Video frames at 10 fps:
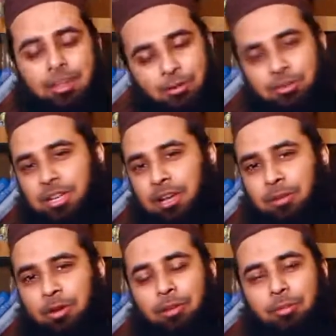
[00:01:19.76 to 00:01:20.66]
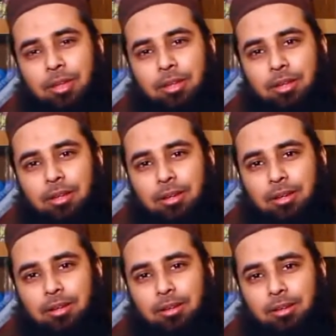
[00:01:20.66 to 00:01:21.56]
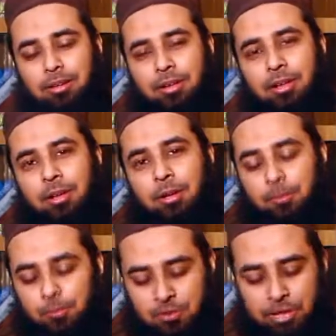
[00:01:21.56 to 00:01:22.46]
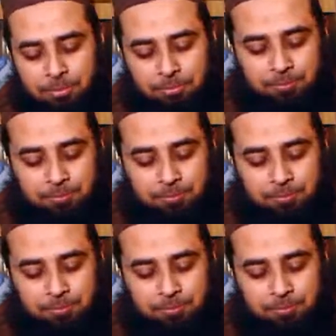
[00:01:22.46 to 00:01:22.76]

হিন্দু ছিলাম এখন আমি মুসলিম